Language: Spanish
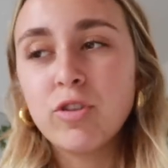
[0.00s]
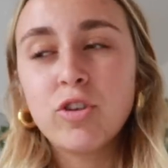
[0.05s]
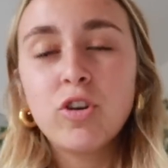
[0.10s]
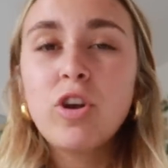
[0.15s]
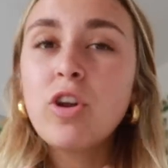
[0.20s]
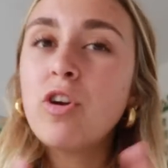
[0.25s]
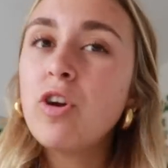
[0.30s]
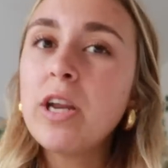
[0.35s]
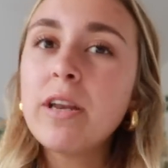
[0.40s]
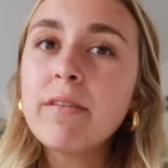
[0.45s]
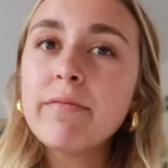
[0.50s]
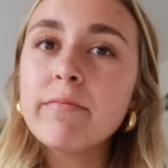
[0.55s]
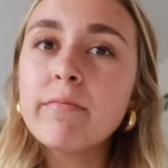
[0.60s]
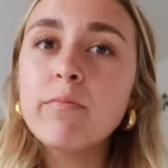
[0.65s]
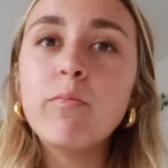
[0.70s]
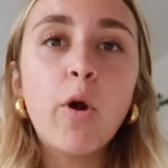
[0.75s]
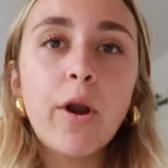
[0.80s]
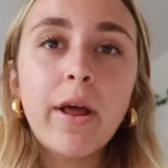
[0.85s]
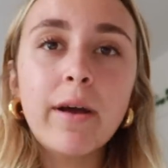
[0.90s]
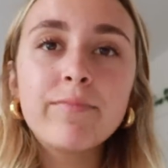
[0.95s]
Yo quiero ir
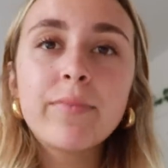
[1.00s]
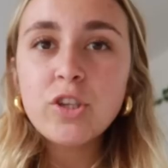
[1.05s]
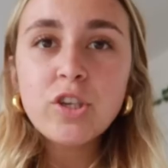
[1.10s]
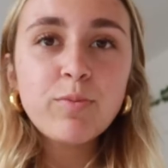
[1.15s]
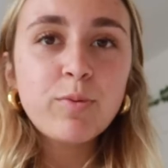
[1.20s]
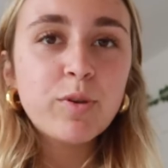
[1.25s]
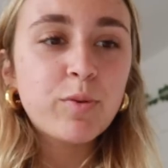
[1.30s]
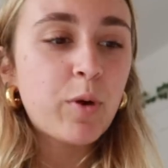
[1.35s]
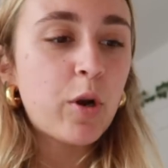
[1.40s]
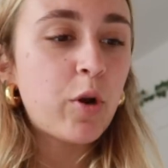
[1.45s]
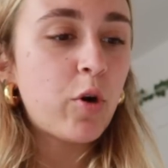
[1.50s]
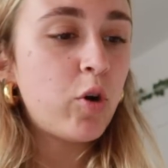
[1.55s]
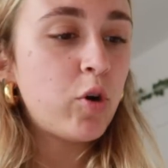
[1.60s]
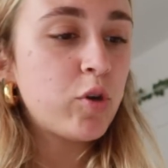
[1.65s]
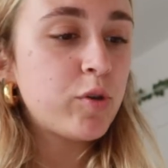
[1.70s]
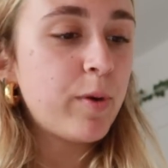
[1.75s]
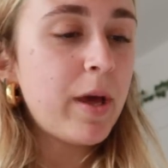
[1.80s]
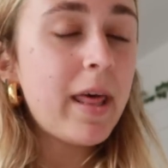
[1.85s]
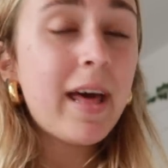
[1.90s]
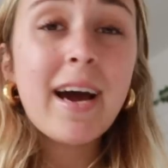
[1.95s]
mora Entonces, pues bueno,
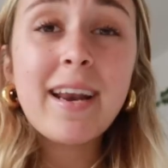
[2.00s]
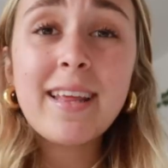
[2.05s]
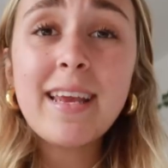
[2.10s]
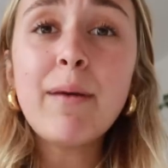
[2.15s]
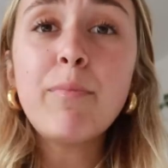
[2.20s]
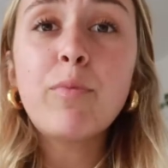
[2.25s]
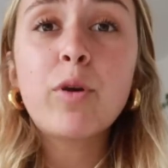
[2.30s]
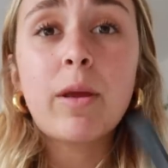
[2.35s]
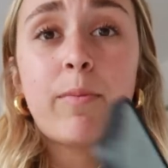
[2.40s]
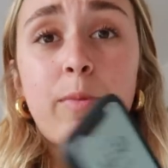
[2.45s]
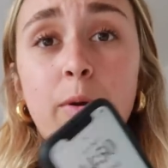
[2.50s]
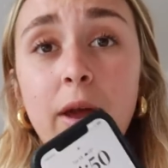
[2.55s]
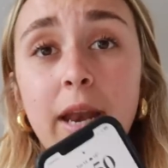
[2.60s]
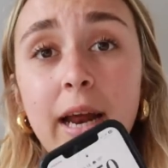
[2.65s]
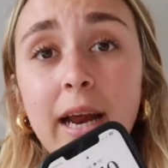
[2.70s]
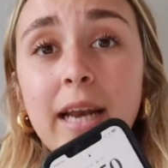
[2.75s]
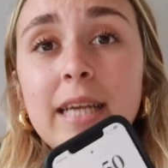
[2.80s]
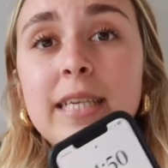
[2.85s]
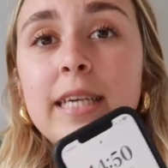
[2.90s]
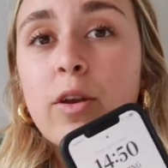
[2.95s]
os voy a dejar ya porque me voy a ir
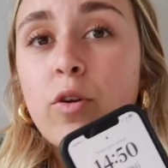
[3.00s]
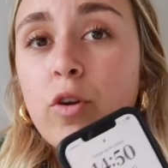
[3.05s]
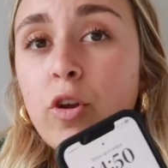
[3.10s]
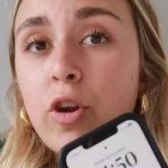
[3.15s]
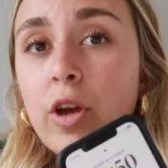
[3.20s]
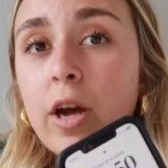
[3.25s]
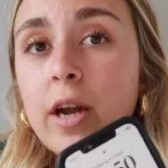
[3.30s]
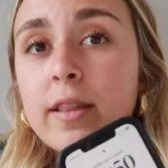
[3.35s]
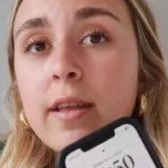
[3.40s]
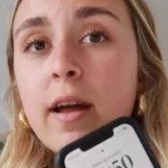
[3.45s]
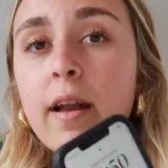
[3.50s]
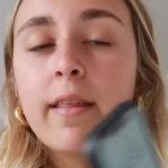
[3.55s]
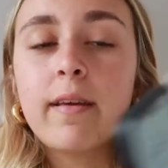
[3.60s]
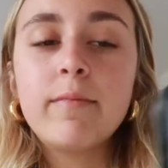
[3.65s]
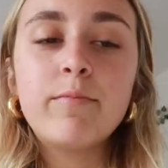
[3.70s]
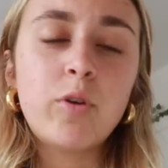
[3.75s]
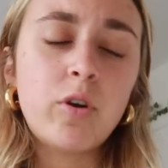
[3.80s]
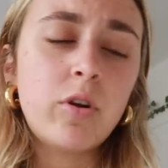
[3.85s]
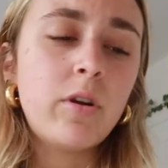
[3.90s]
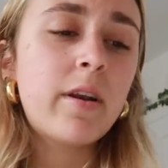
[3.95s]
a clase que no quiero llegar tarde.
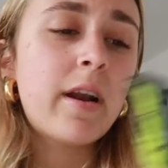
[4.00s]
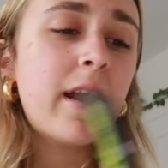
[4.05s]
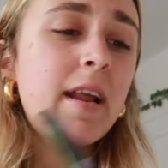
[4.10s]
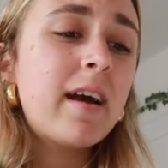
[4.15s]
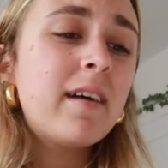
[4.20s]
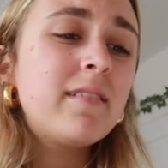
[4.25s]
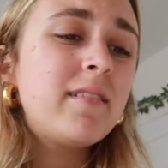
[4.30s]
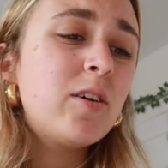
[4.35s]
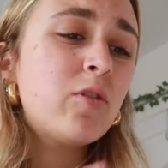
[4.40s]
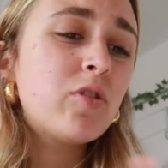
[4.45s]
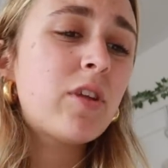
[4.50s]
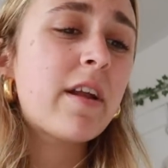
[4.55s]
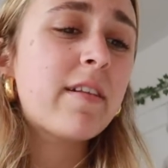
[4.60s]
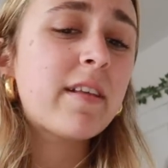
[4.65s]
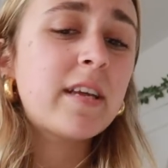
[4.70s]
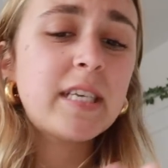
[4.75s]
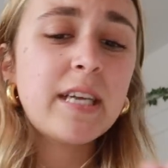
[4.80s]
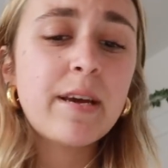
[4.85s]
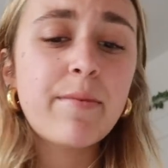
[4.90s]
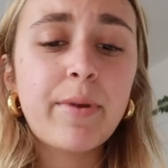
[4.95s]
Bueno, en realidad llego
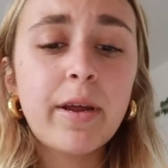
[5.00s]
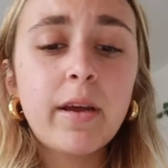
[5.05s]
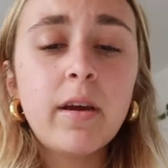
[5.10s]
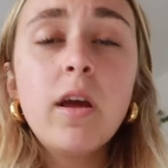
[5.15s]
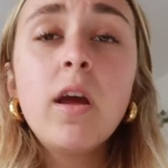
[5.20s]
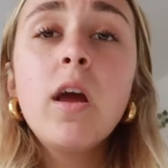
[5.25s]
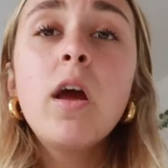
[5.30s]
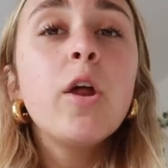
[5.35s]
tarde, siempre.